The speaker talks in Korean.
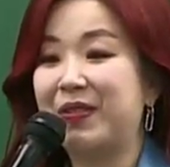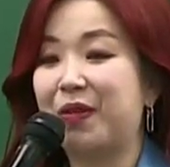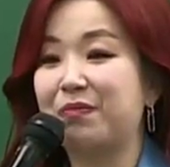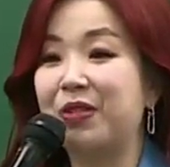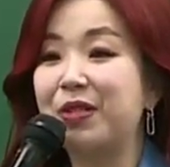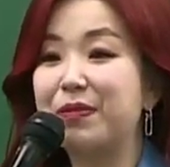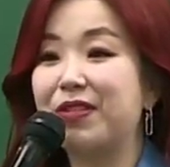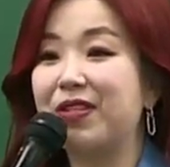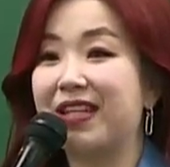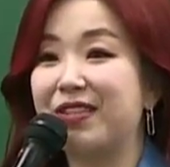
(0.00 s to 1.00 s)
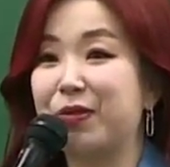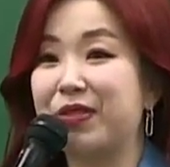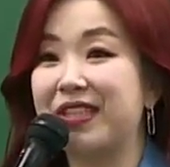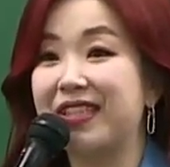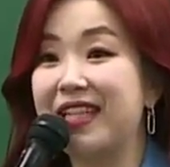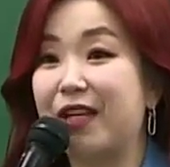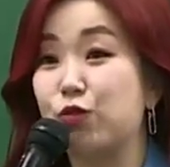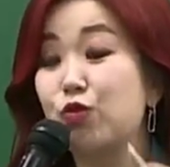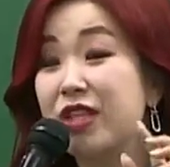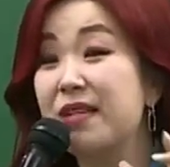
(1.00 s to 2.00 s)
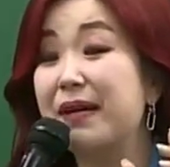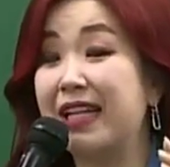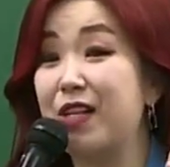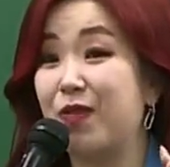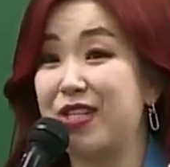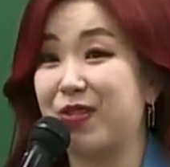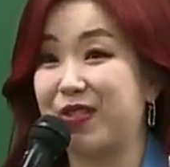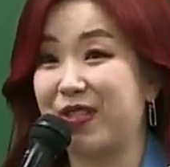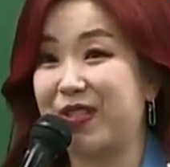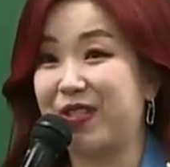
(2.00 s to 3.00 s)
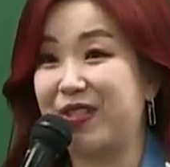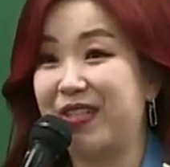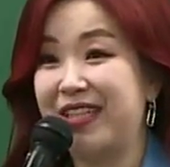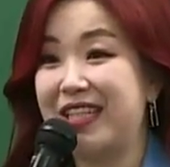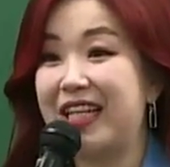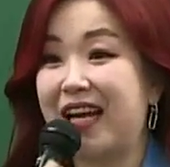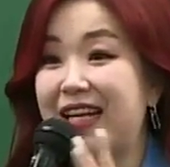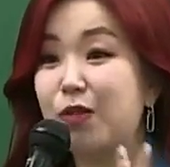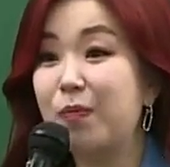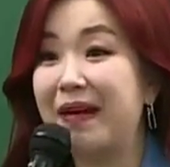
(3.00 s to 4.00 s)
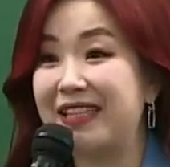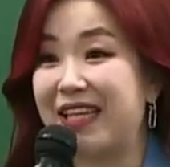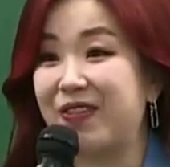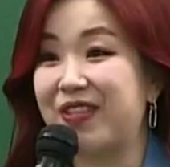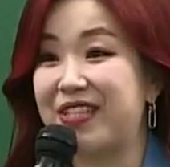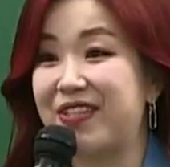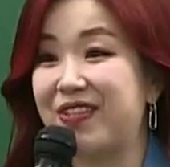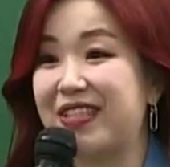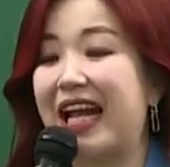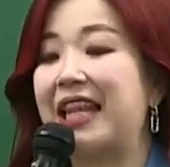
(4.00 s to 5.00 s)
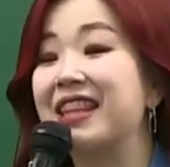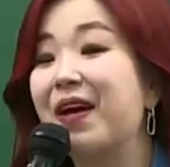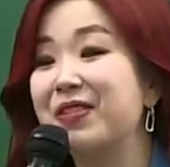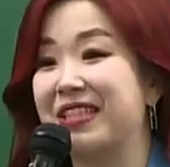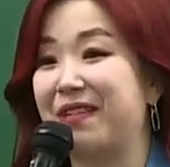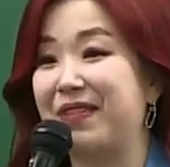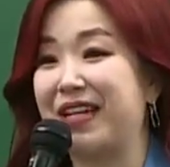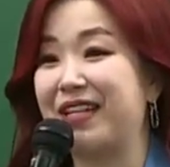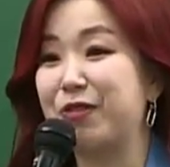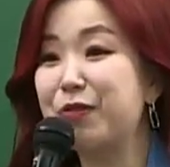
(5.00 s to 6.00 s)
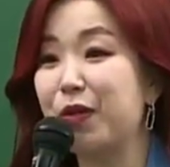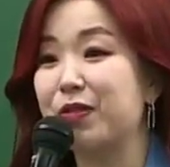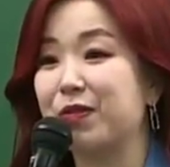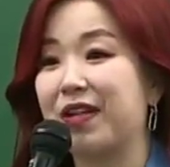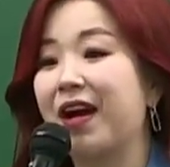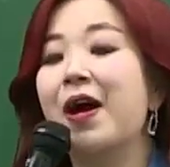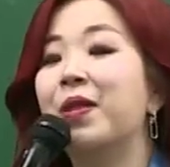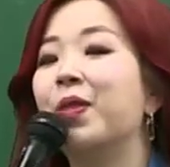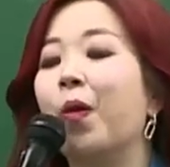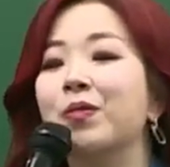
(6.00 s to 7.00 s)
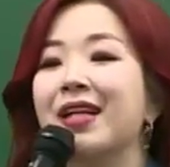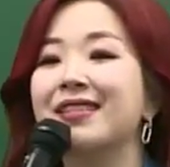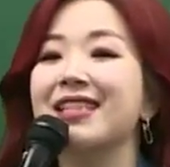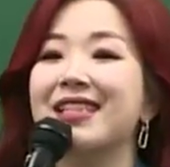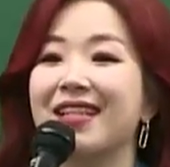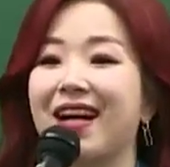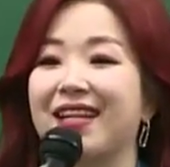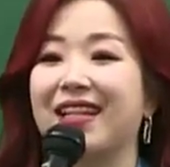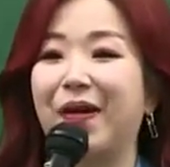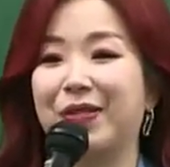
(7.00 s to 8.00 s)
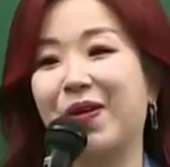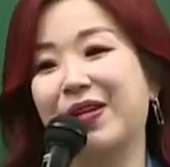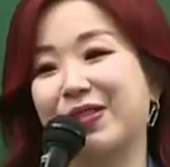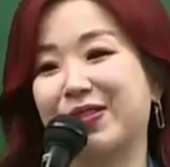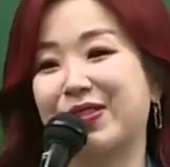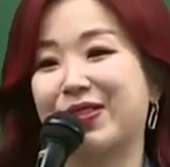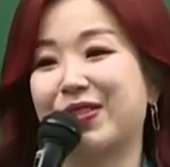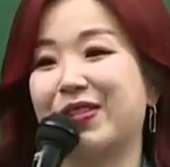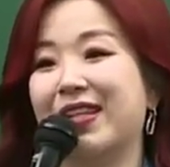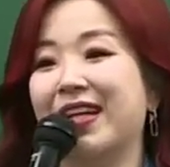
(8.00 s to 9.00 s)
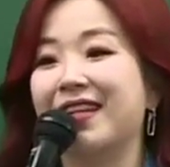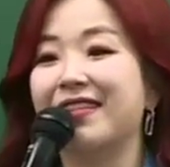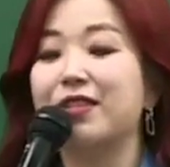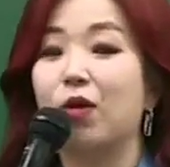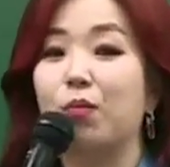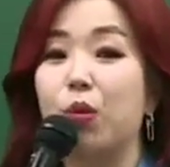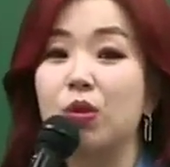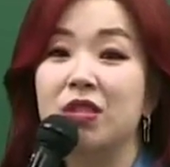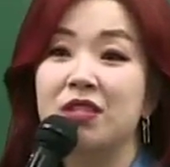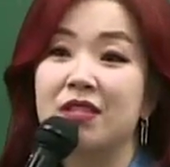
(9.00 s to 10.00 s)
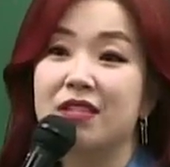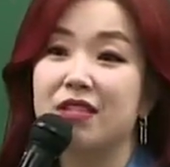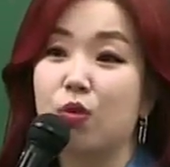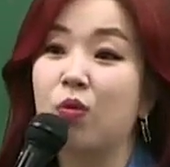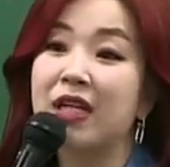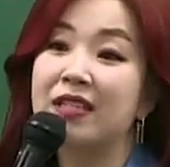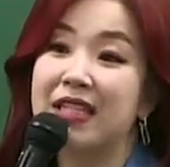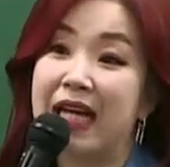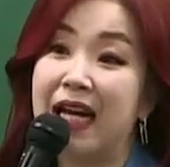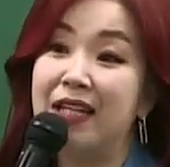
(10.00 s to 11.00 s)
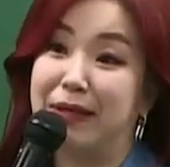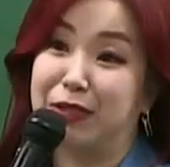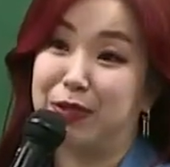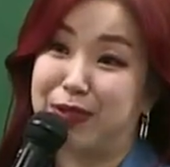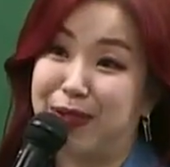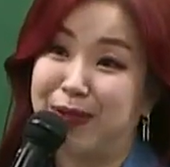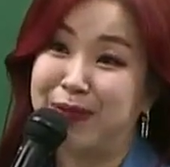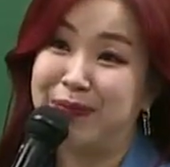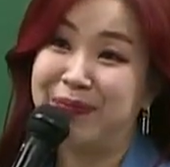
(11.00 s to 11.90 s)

그럼 면접 스터디 같은 것들을 그냥 눈팅만 하려고 하시거든요. 이렇게 카톡방이나 이런 데서 잘 안 나오신단 말이야. 쑥스러워서. 근데 너무나 씩씩하게 나오셔가지고. 그래서 모든 그 동생들의 사랑을 받으셨어요.